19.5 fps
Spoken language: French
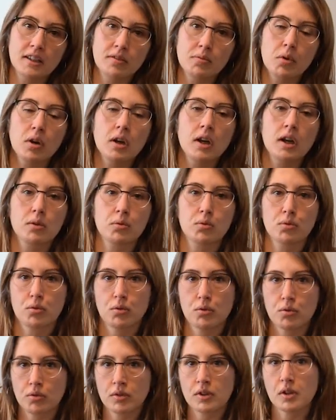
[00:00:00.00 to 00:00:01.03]
activement à la
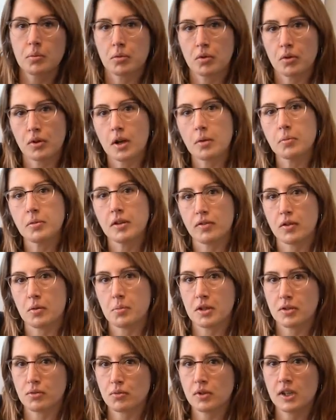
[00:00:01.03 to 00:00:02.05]
construction des programmes
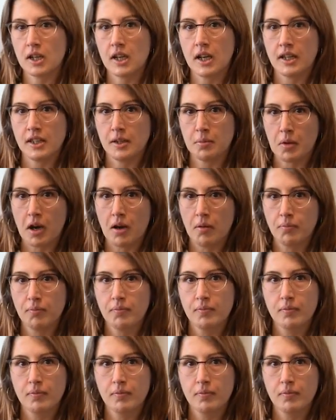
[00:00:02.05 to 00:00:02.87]
des formations qu'il anime.